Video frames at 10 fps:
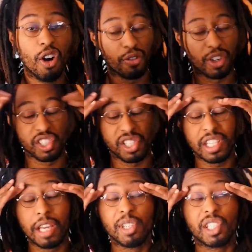Enfin, je dis
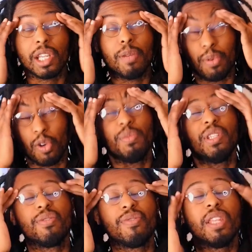ça, mais j'étais le
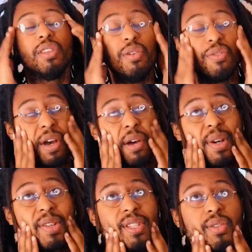premier fan de Far
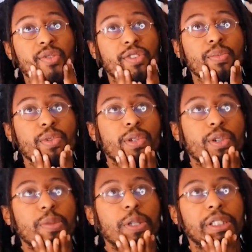West et des films de
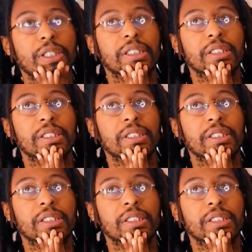cow-boy. Hein.